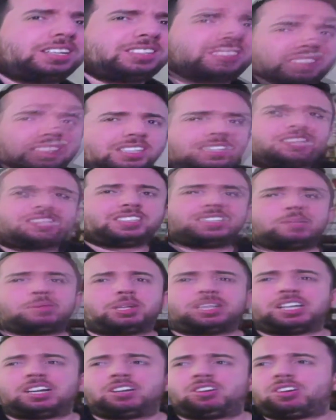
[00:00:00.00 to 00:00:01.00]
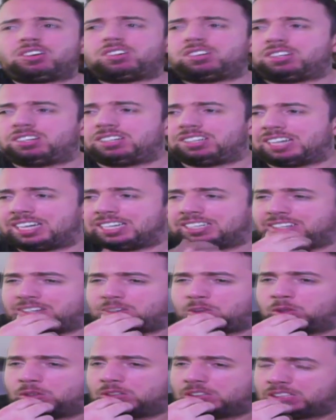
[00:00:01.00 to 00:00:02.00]
Sind aber dennoch leider
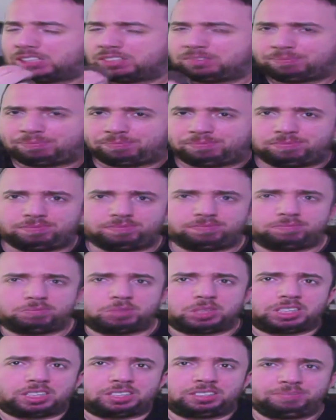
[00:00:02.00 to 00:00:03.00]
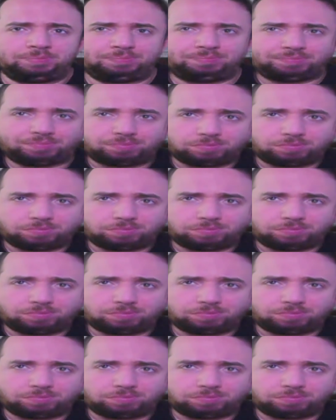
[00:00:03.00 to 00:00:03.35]
unten mit drin.